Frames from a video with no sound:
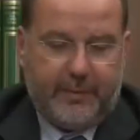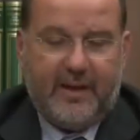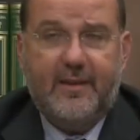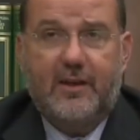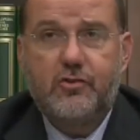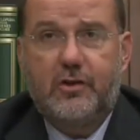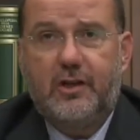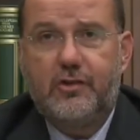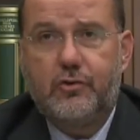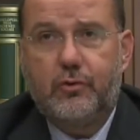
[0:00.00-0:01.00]
paesaggio
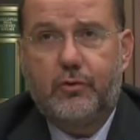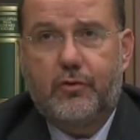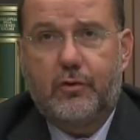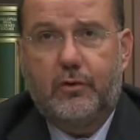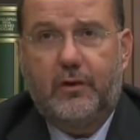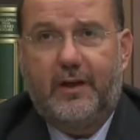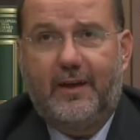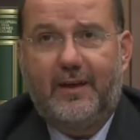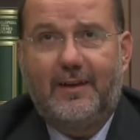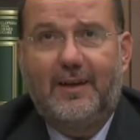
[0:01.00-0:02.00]
religioso
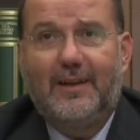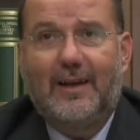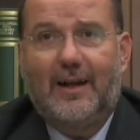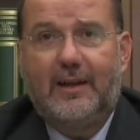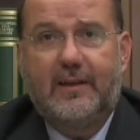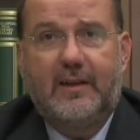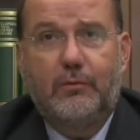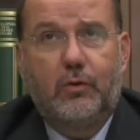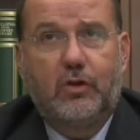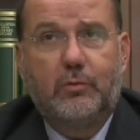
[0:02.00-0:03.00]
eh, dell'Italia si è
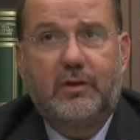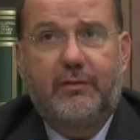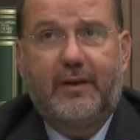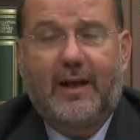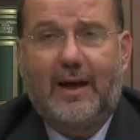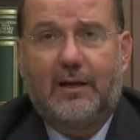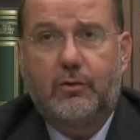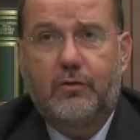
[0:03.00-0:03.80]
molto modificato.